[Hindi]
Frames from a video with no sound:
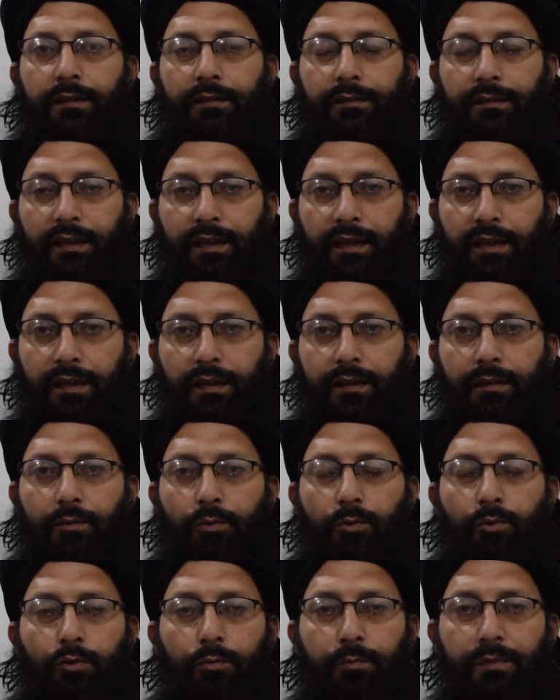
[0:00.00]
दीन
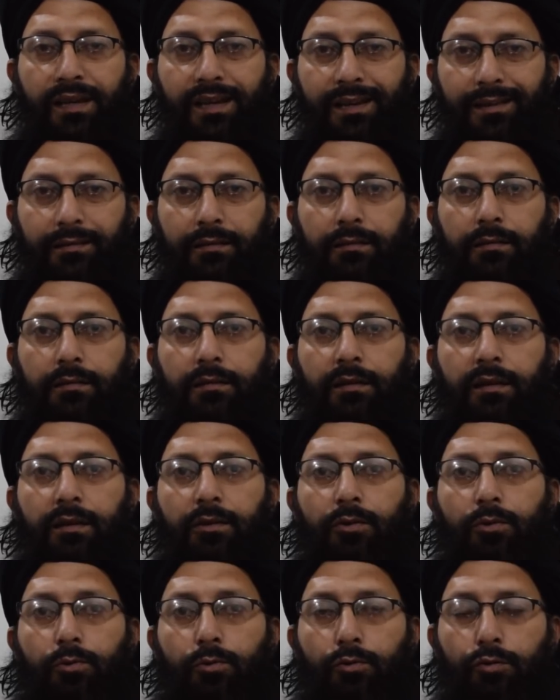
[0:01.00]
कौमियत की
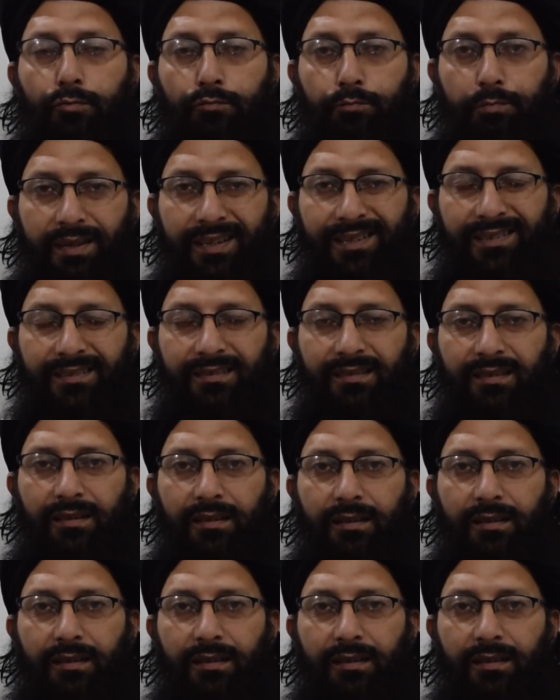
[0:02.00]
और कौम परस्ती